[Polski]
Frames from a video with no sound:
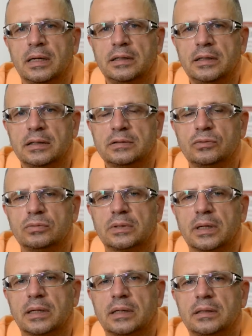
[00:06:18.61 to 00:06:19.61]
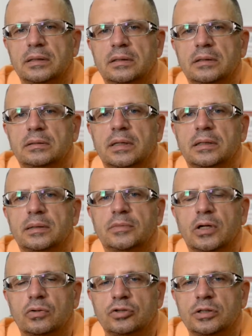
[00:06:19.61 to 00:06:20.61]
jest tutaj takim
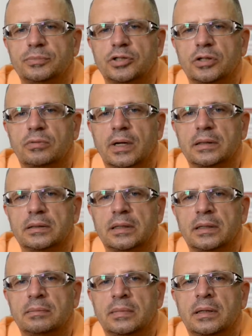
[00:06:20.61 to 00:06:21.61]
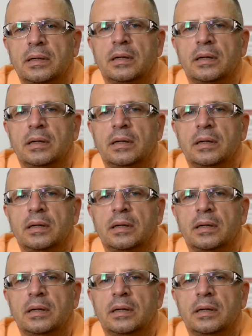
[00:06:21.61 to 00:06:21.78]
naocznym przykładem.